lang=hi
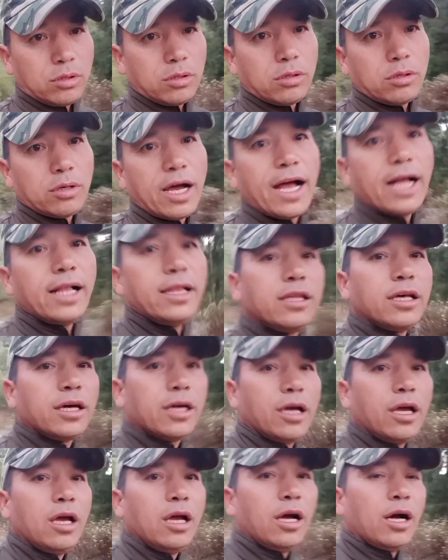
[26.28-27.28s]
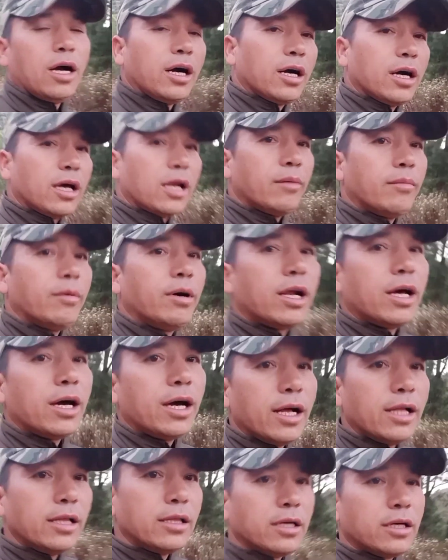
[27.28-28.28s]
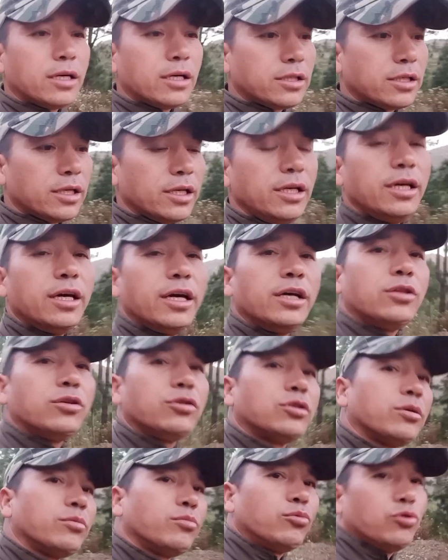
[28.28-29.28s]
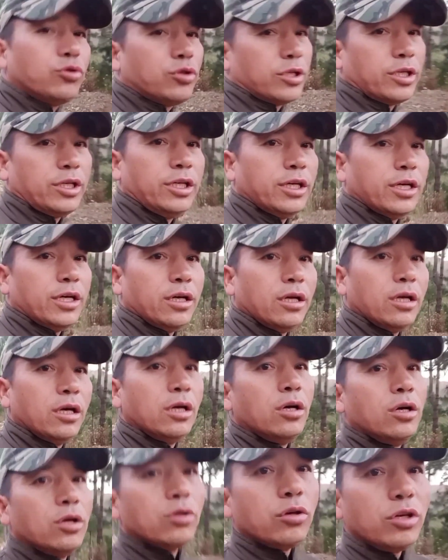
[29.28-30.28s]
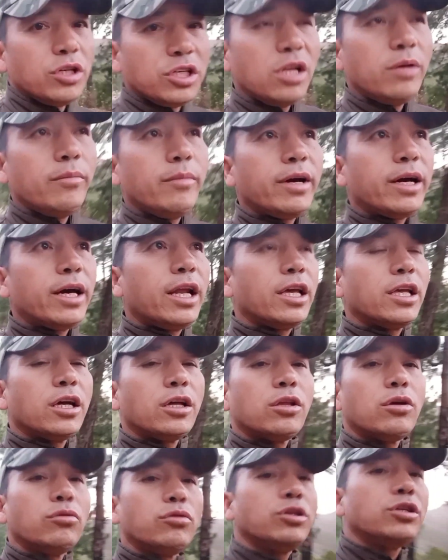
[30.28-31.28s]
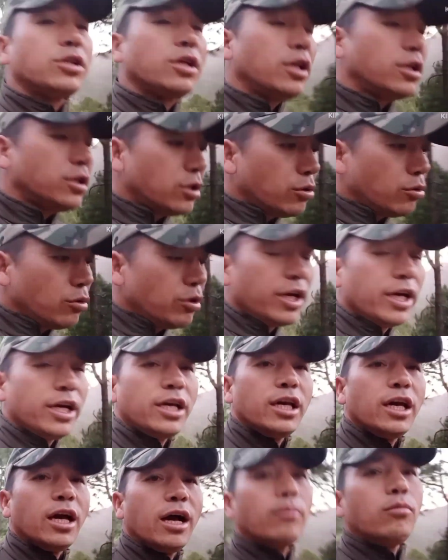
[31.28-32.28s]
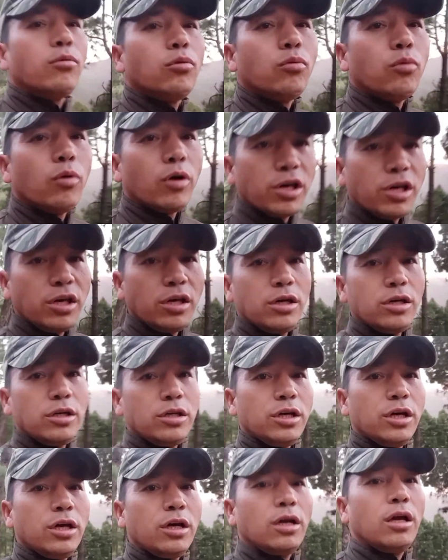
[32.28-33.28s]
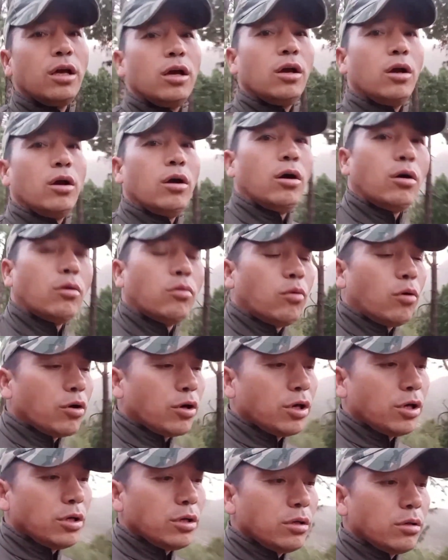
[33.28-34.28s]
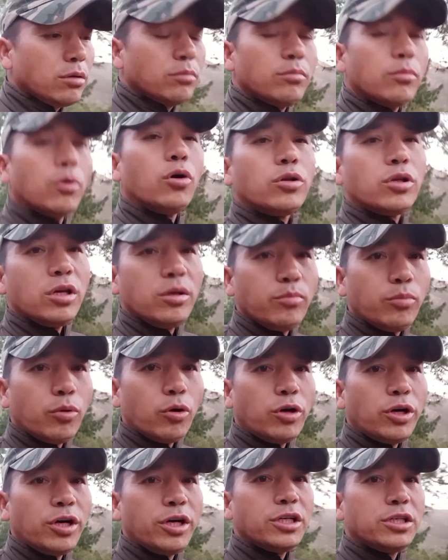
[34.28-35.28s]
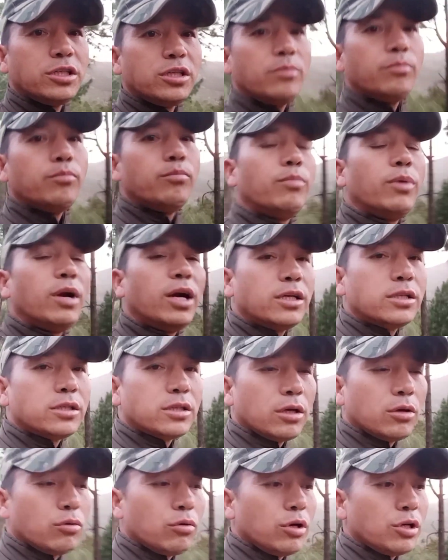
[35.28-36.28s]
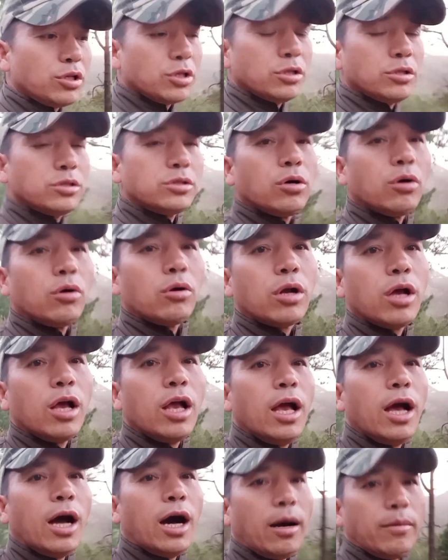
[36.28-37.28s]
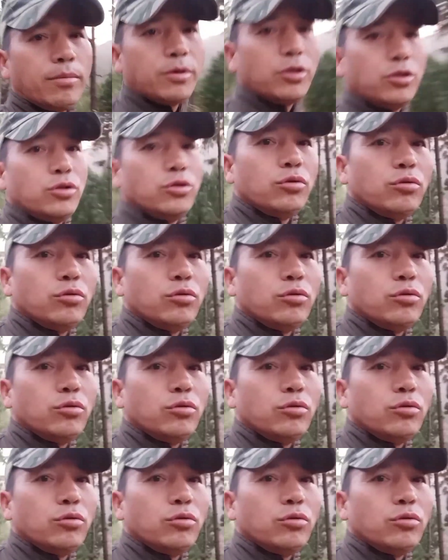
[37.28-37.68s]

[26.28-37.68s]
हेल्थ है अगर हमारा हेल्थ अगर सही है तो सब कुछ सही है तो इसलिए मैं कहना चाहता हूँ तो इसके लिए ज़रूरी है कि आप लोग वॉकिंग कीजिए और वॉकिंग बहुत ही इंपॉर्टेंट है इससे ब्लड सर्कुलेशंस और आपकी जो